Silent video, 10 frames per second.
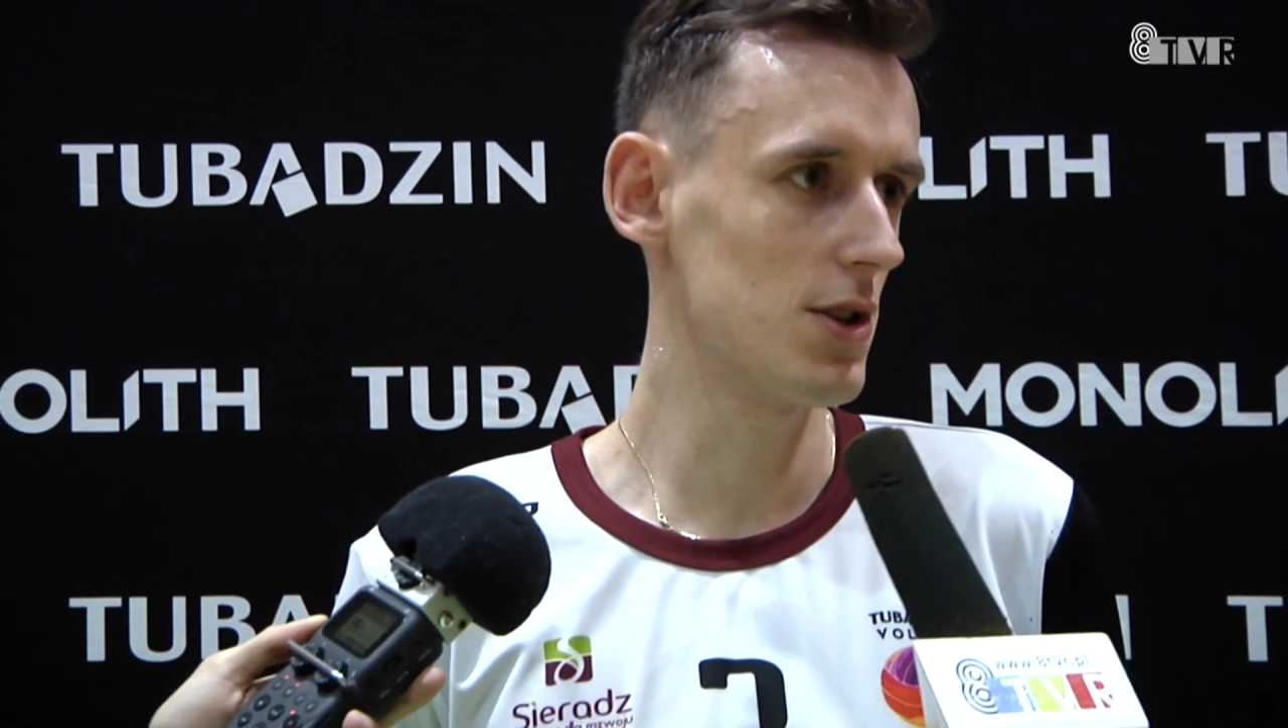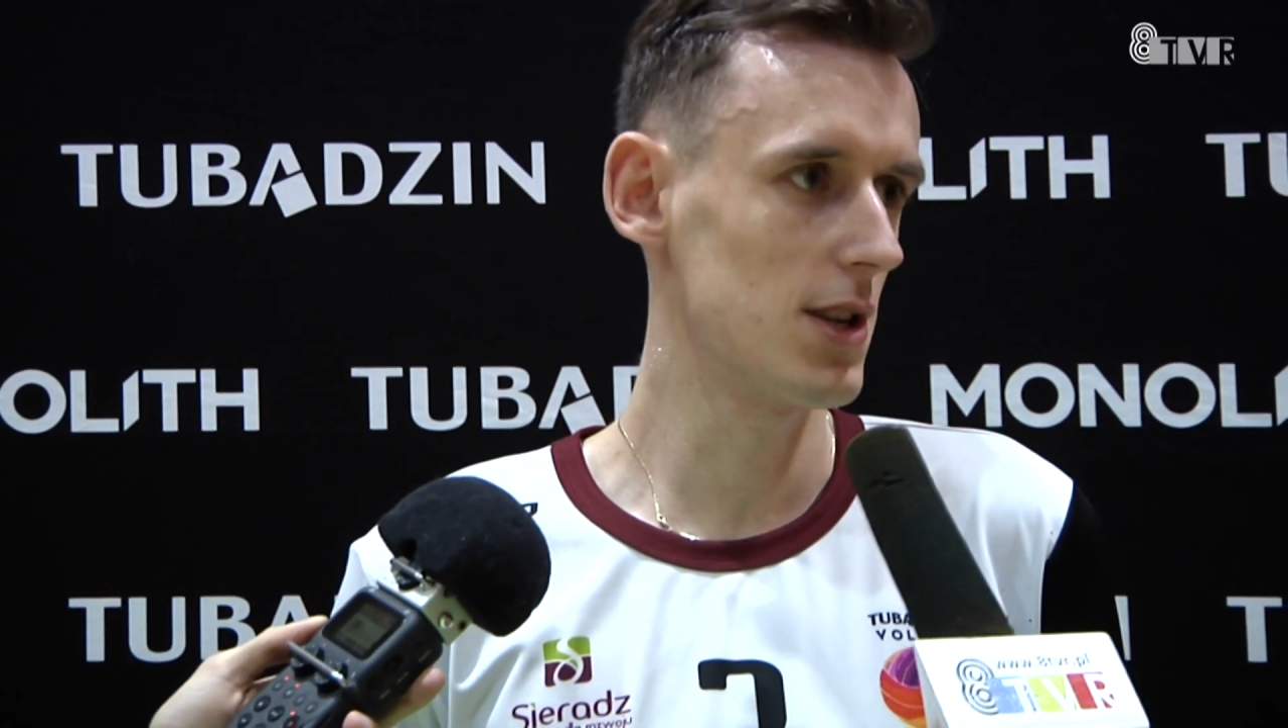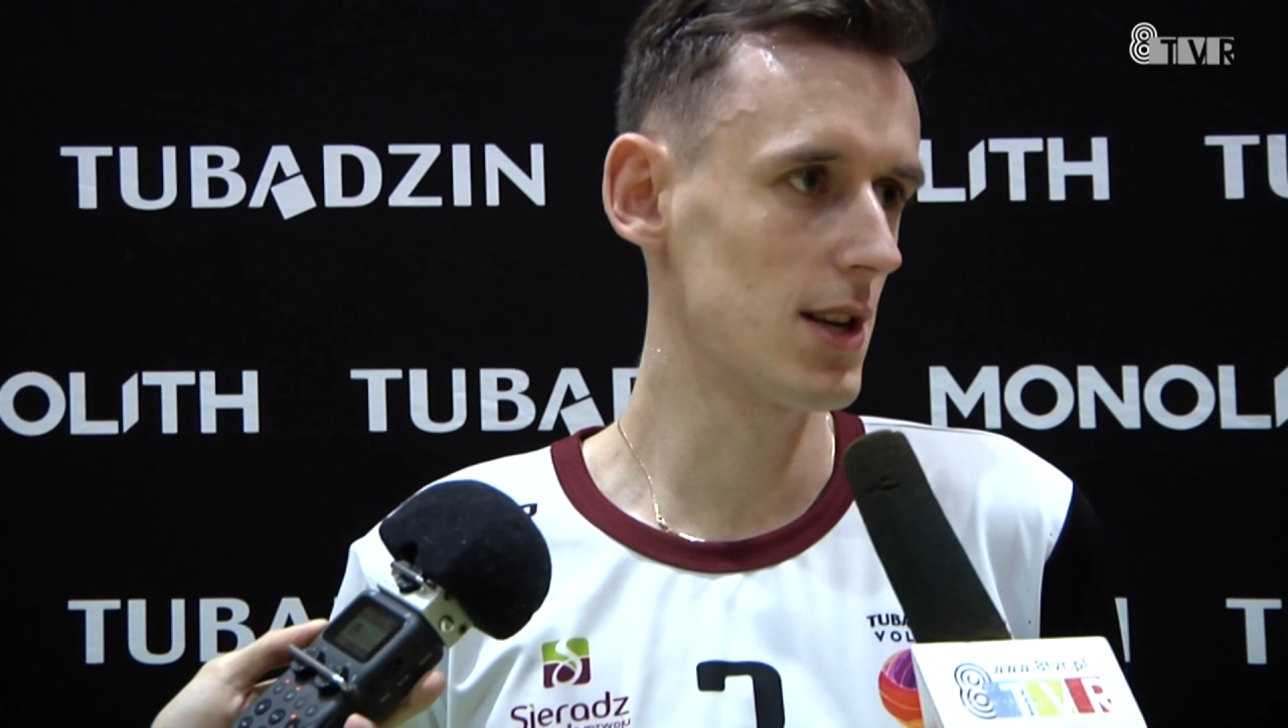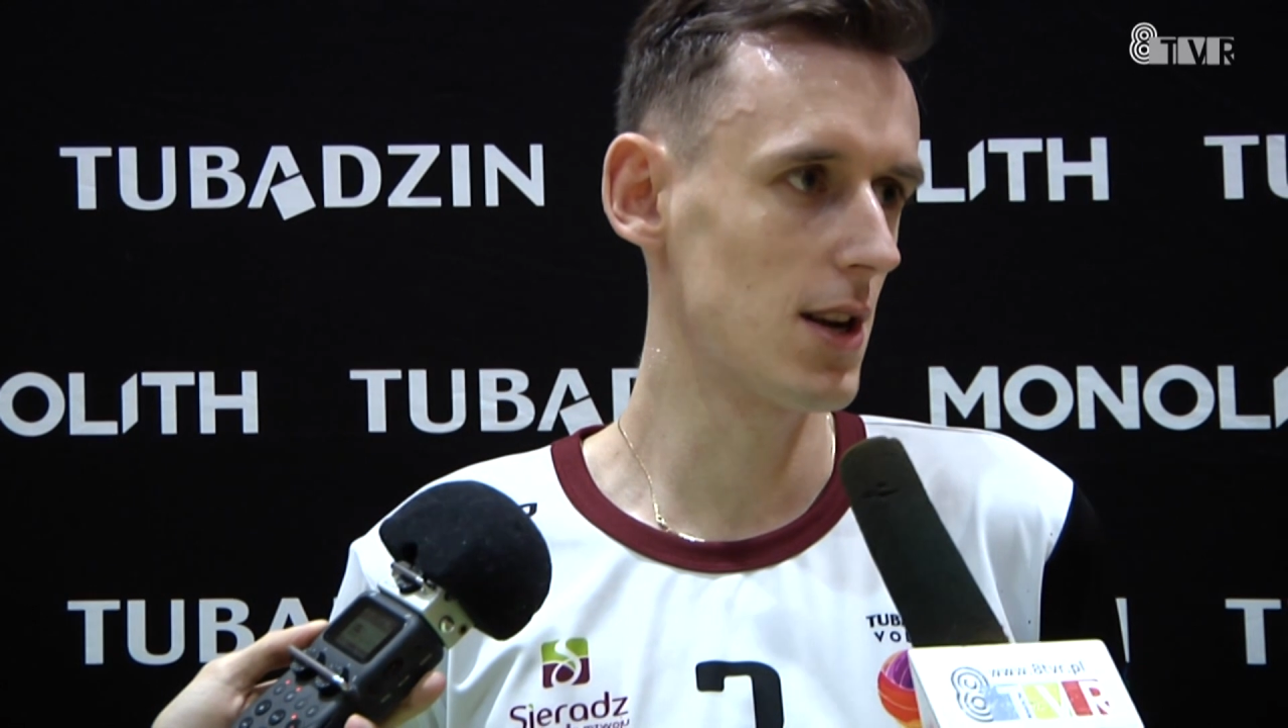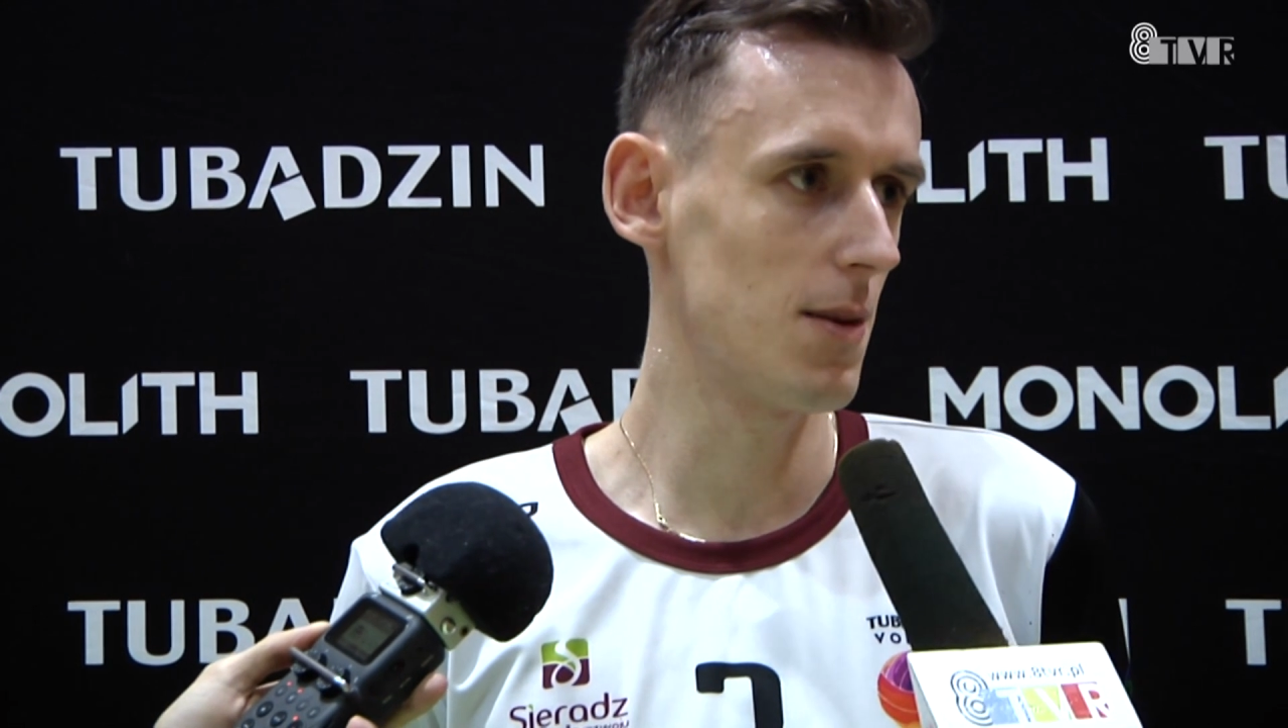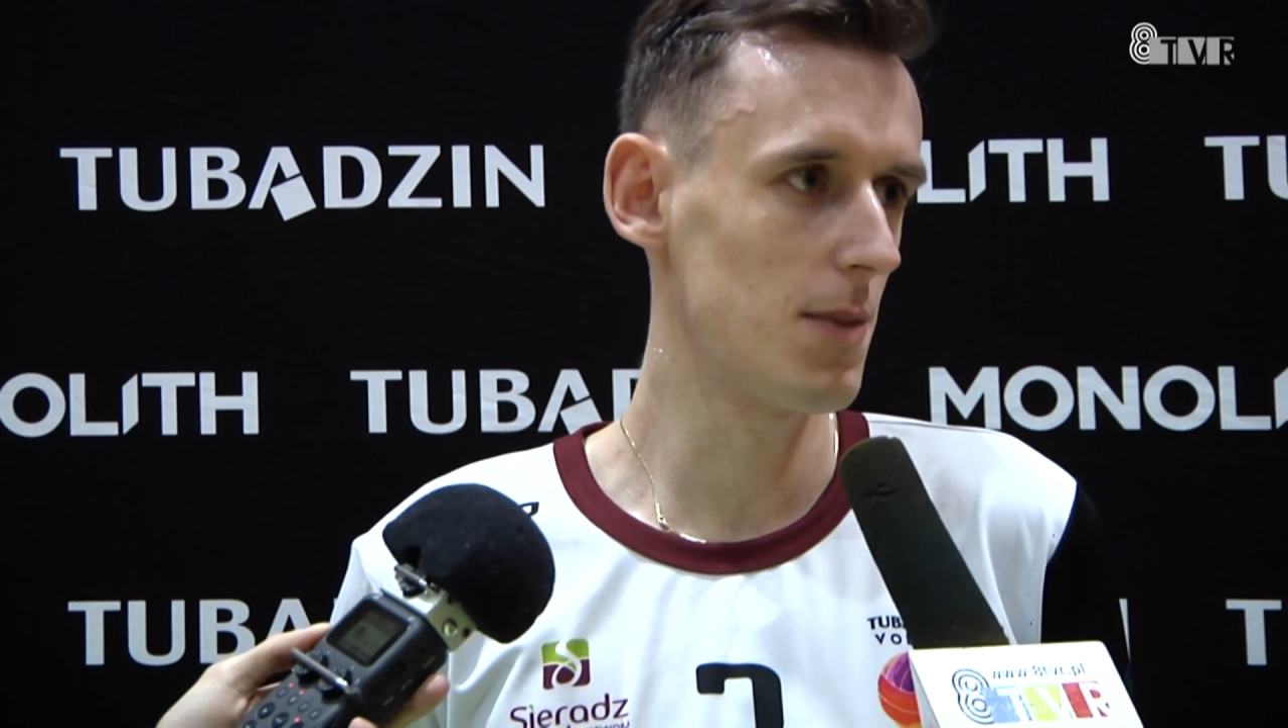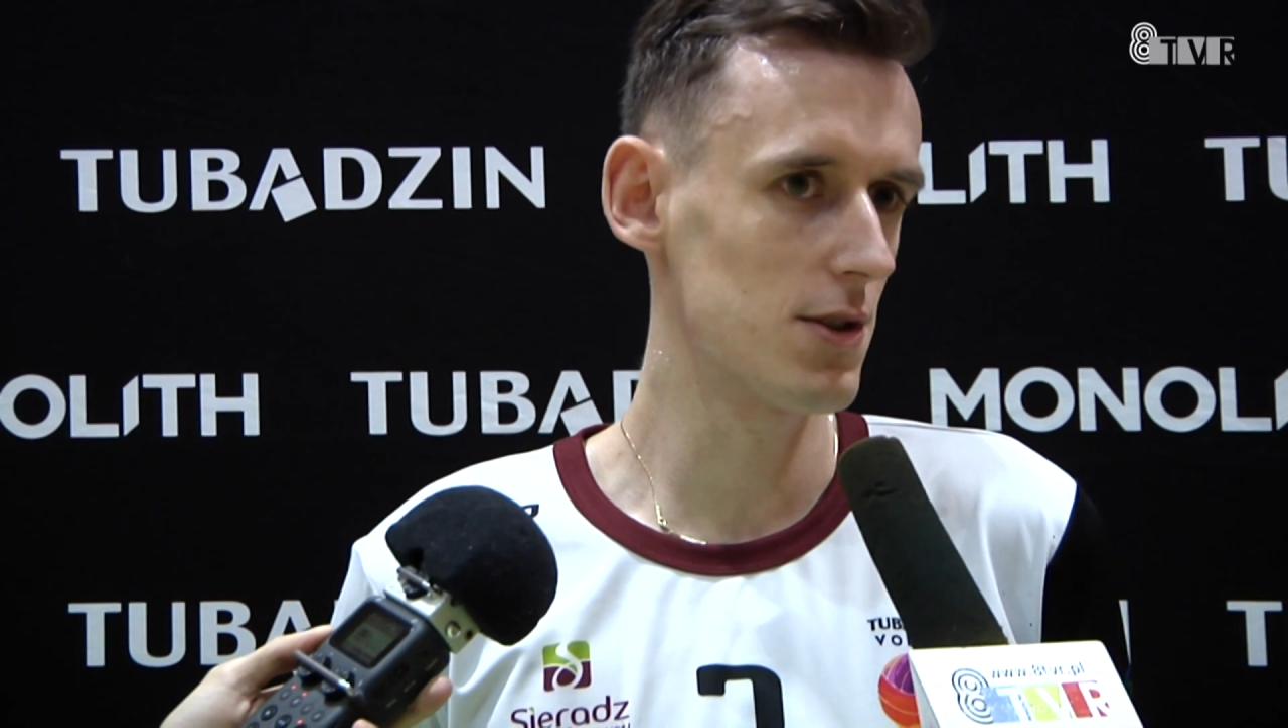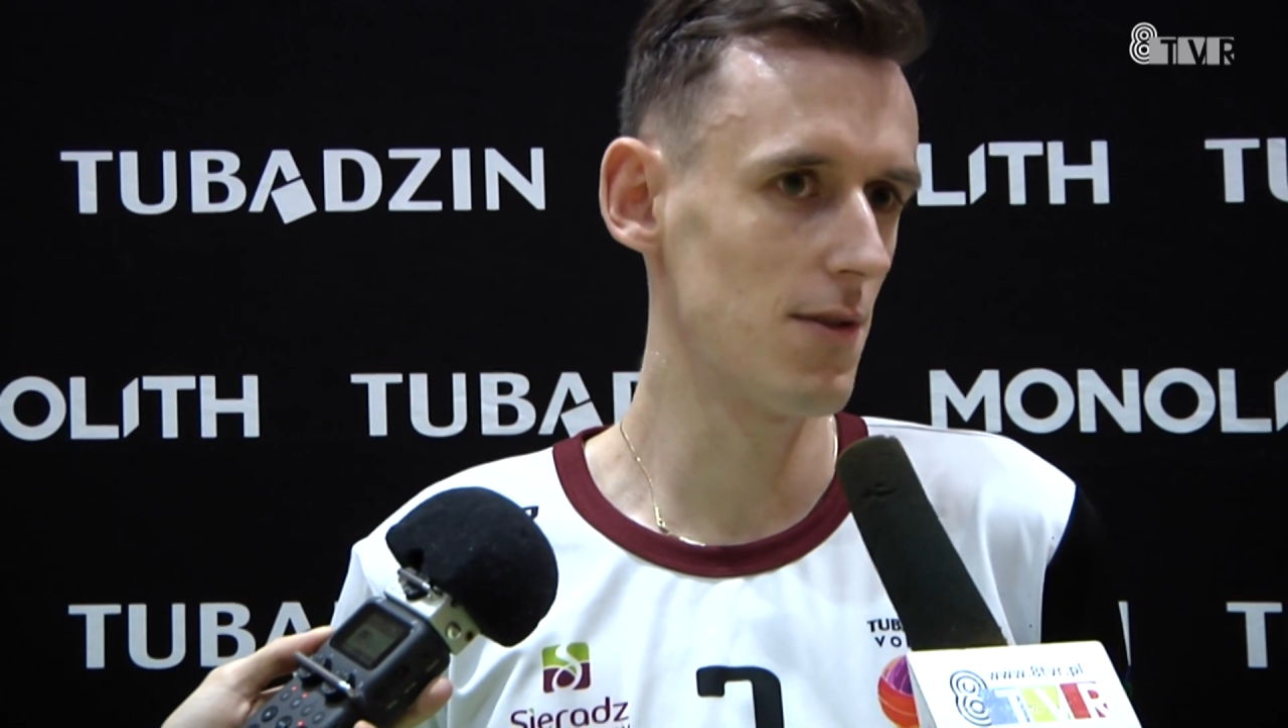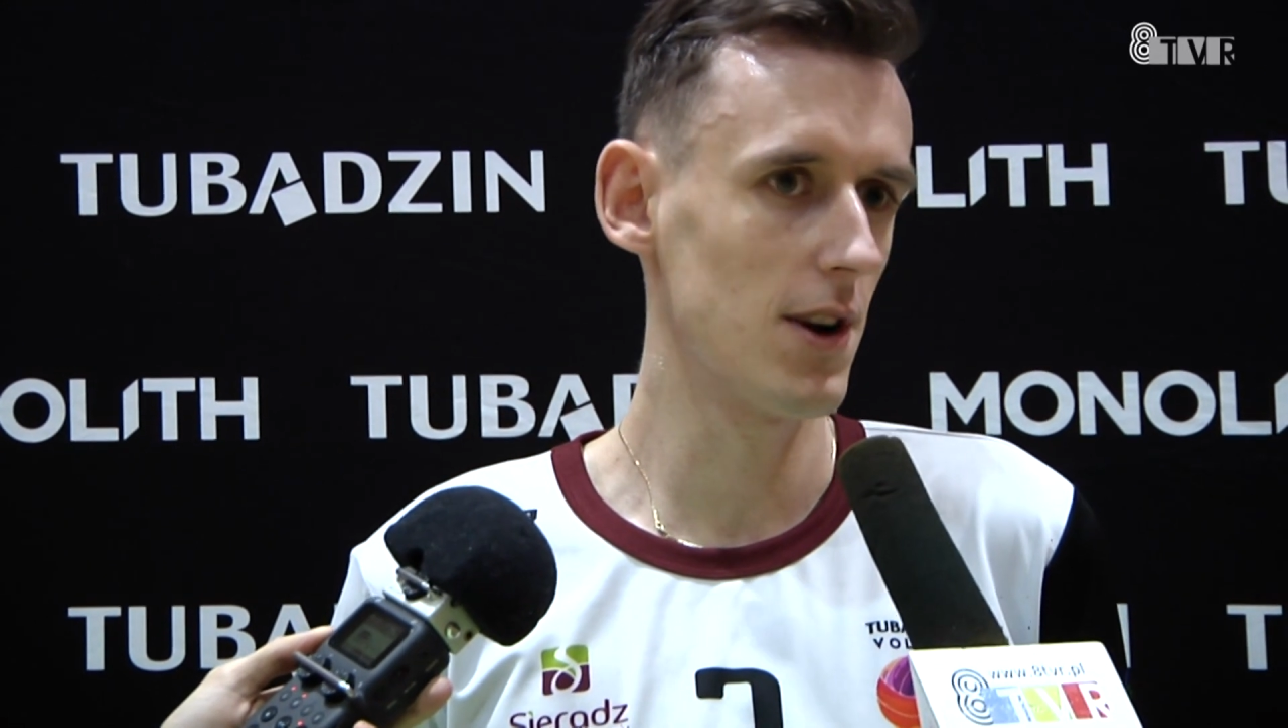Rząśnia zagrała bardzo